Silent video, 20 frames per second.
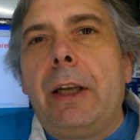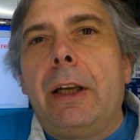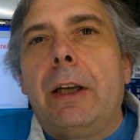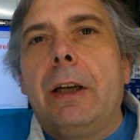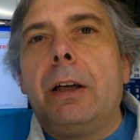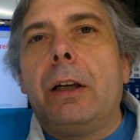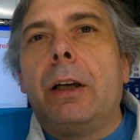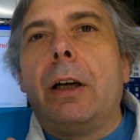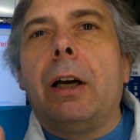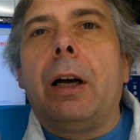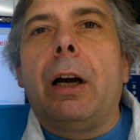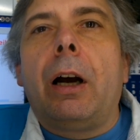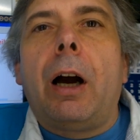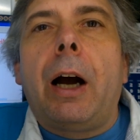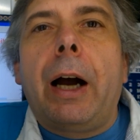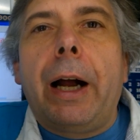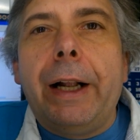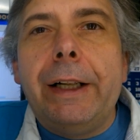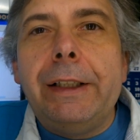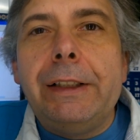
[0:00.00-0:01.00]
äh,
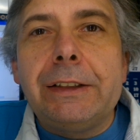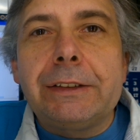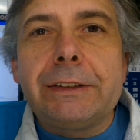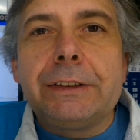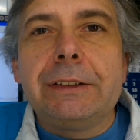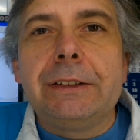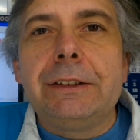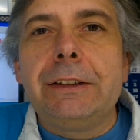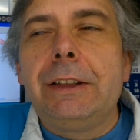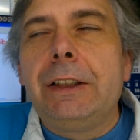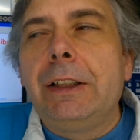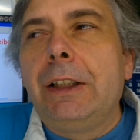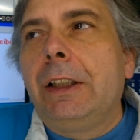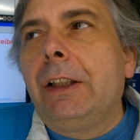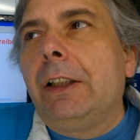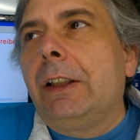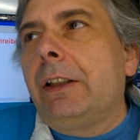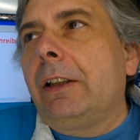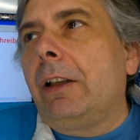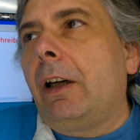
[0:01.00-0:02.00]
erhalten.
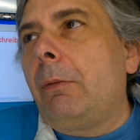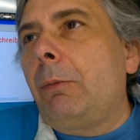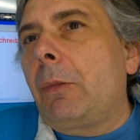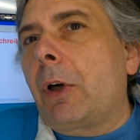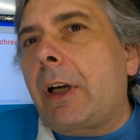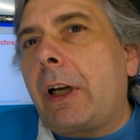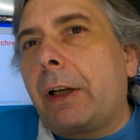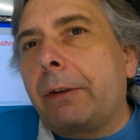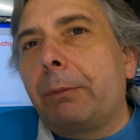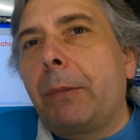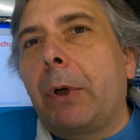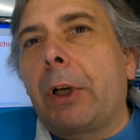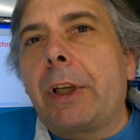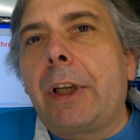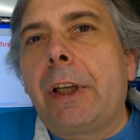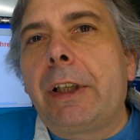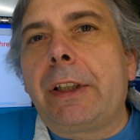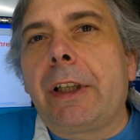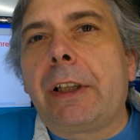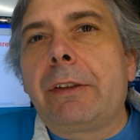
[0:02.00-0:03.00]
Ja, man, kann, man
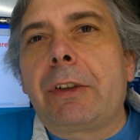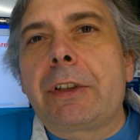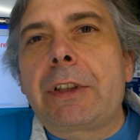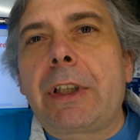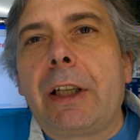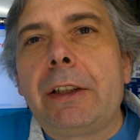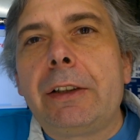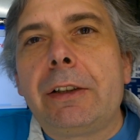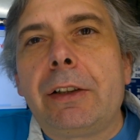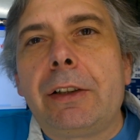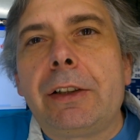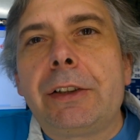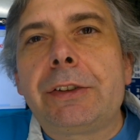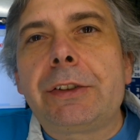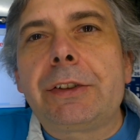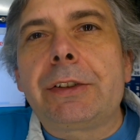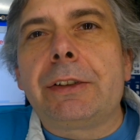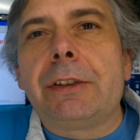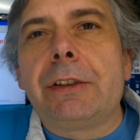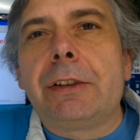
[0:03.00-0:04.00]
kriegt etwas
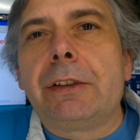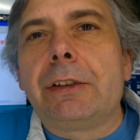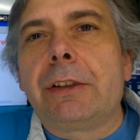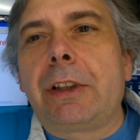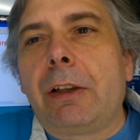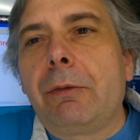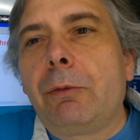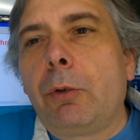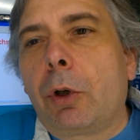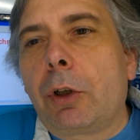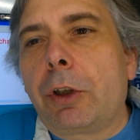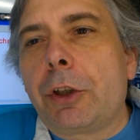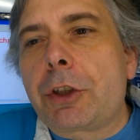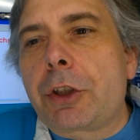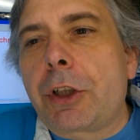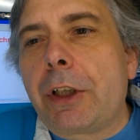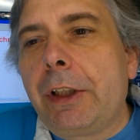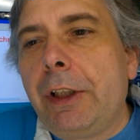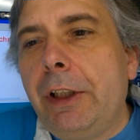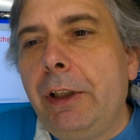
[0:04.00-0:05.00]
anderes äh, dann wirklich
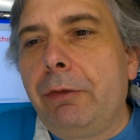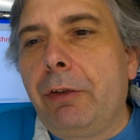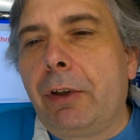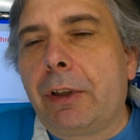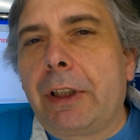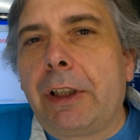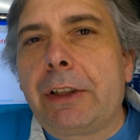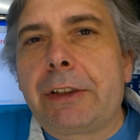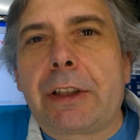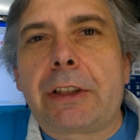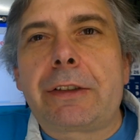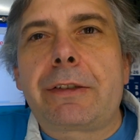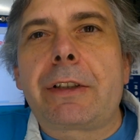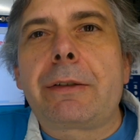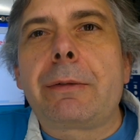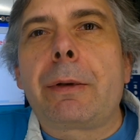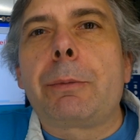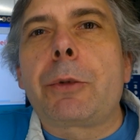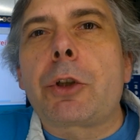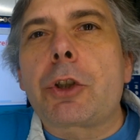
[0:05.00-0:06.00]
geliefert als das, was
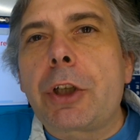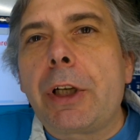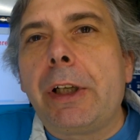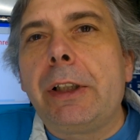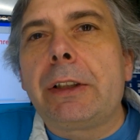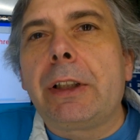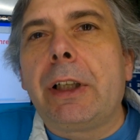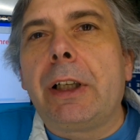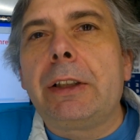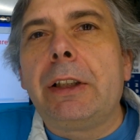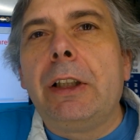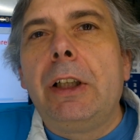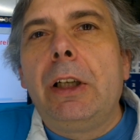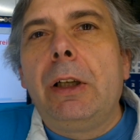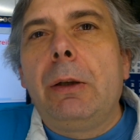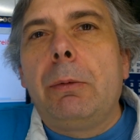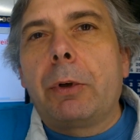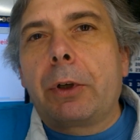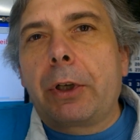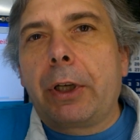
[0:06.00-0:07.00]
man bestellt hat.
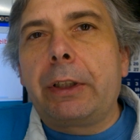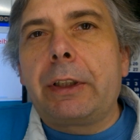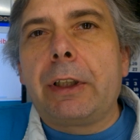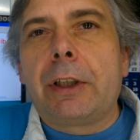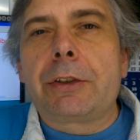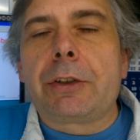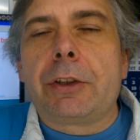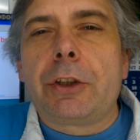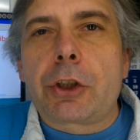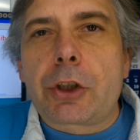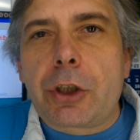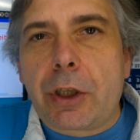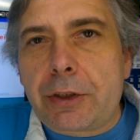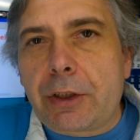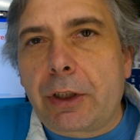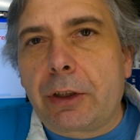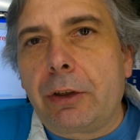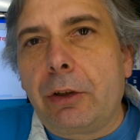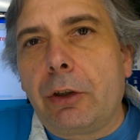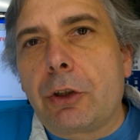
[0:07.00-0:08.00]
Man kriegt also eine
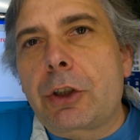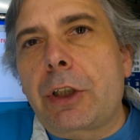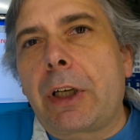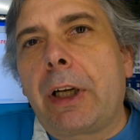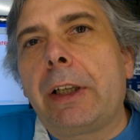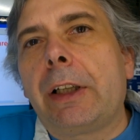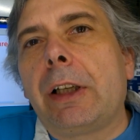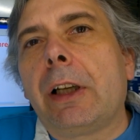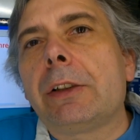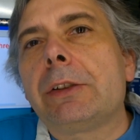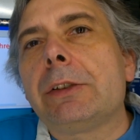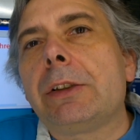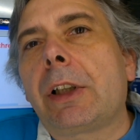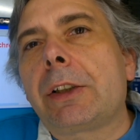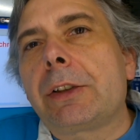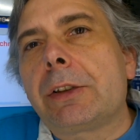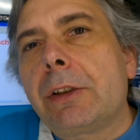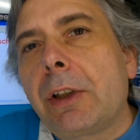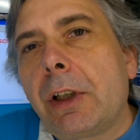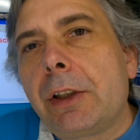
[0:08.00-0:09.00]
Staatsangehörigkeit, also
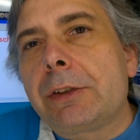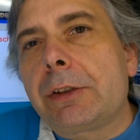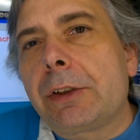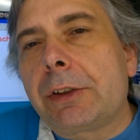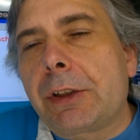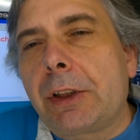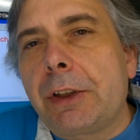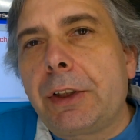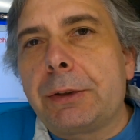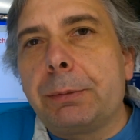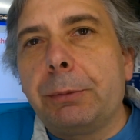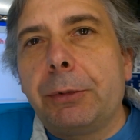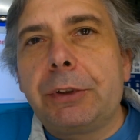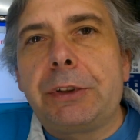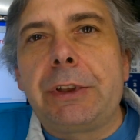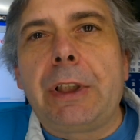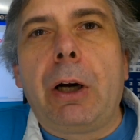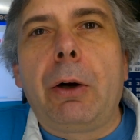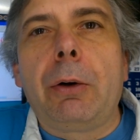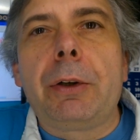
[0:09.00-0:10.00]
Nationalsozialismus,
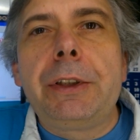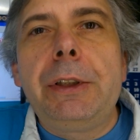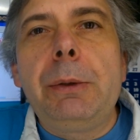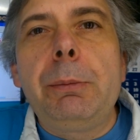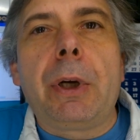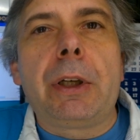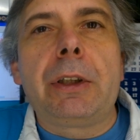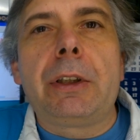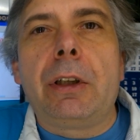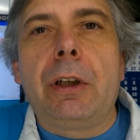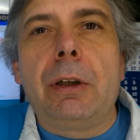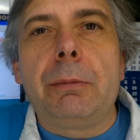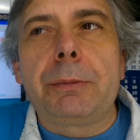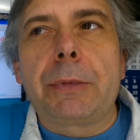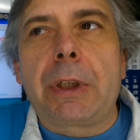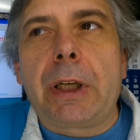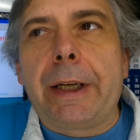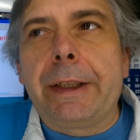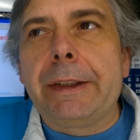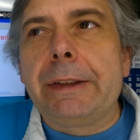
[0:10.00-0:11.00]
die auch niemand haben
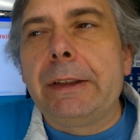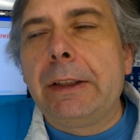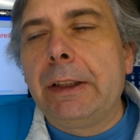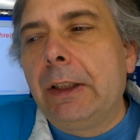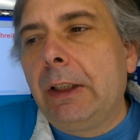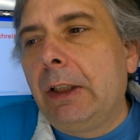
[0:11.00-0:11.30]
kann.